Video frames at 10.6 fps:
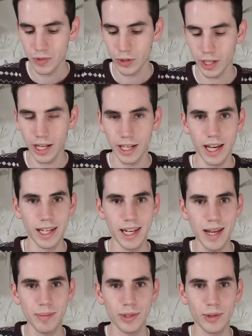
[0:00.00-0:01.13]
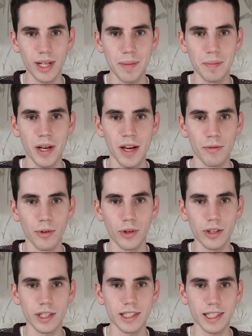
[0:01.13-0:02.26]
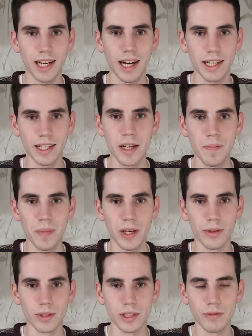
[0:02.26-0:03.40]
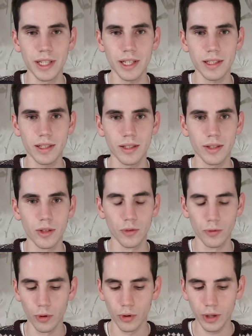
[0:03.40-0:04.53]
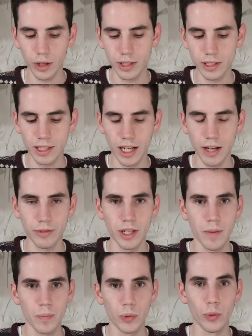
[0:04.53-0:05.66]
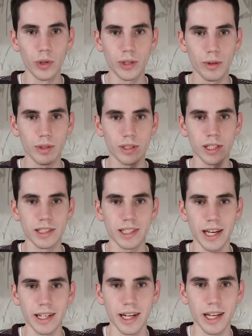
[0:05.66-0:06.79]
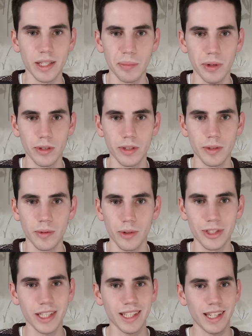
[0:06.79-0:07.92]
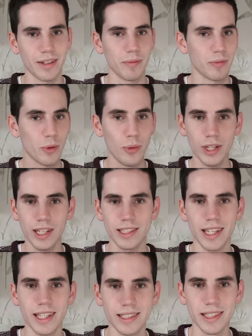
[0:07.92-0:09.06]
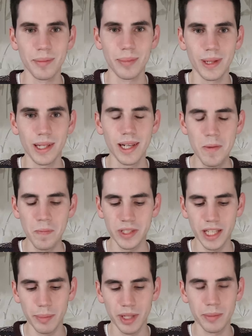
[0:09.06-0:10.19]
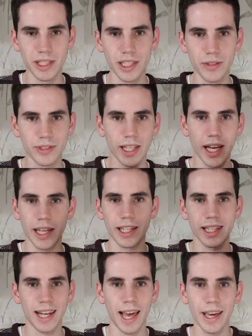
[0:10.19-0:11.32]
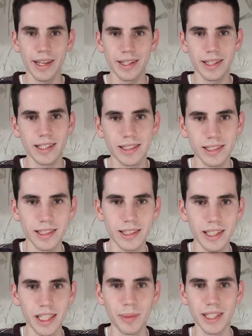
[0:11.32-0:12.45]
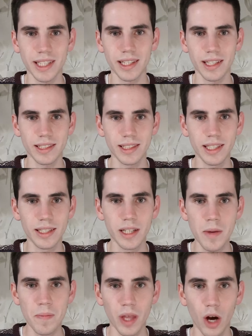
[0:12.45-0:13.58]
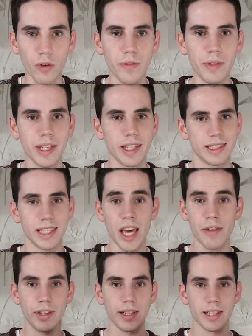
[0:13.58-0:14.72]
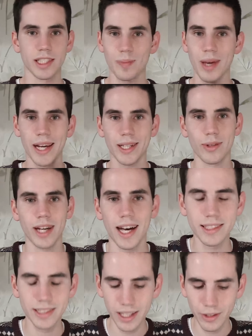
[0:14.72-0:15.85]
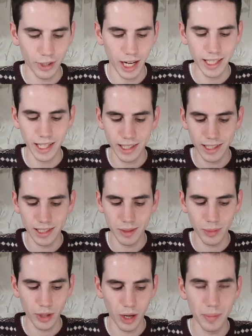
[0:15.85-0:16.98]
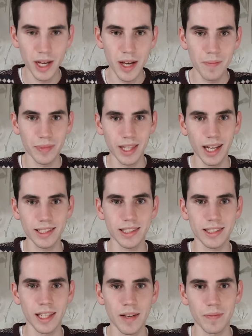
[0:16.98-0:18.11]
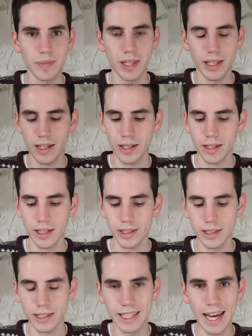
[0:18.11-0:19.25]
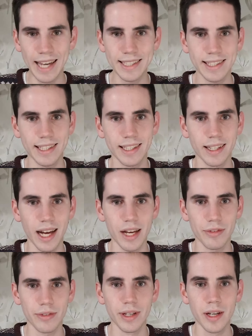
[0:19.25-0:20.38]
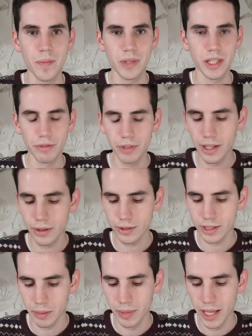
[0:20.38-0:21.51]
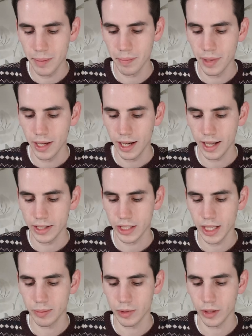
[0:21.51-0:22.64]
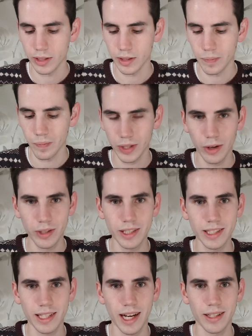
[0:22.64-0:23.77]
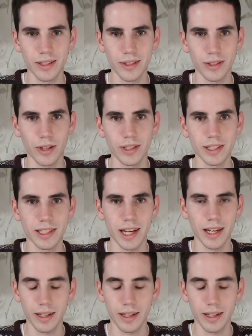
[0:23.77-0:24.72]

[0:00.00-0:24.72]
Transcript: sondern ein Leben zu leben, wo Gottes Gnade in uns wirkt und wo Gottes Kraft durch uns sein Reich baut. Und das kann womöglich sehr simpel, sehr primitiv sein, in kleinen Diensten, die niemand anders sieht. Auch wenn wir nicht sehr viel Respekt oder Ansehen von anderen Christen bekommen, das ist, der, das ist die geistliche Reife, die wir in unserem Leben anstreben sollten. Gottes Gnade und Gottes,